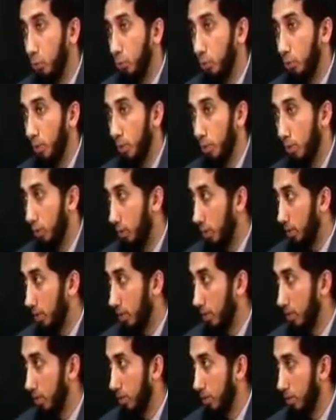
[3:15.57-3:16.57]
स्कूल में सऊदी
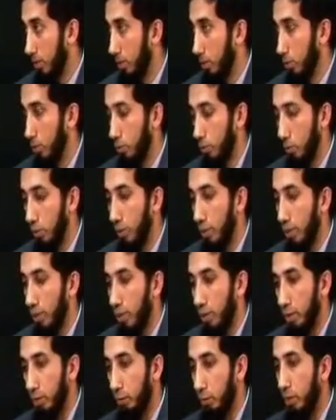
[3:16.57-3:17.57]
में भी कुछ
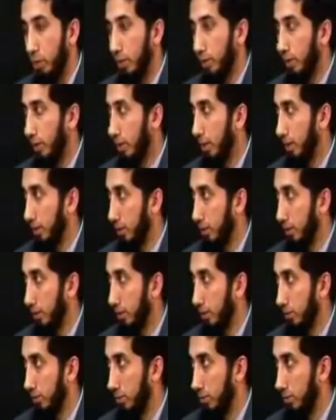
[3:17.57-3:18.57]
गर्दाने तो याद करा
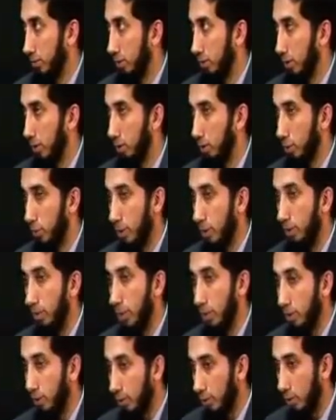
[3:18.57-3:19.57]
देते हैं लेकिन उसका
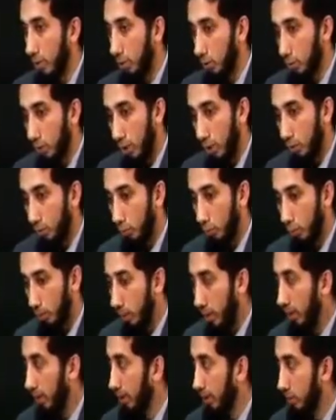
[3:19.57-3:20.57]
मकसद क्या होता है और वो
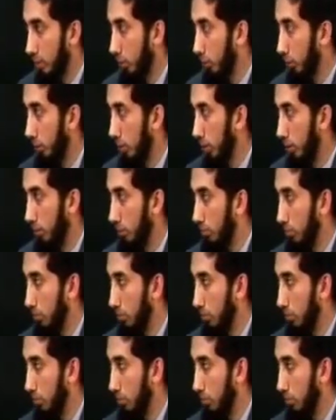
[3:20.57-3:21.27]
अप्लाई कैसे होती है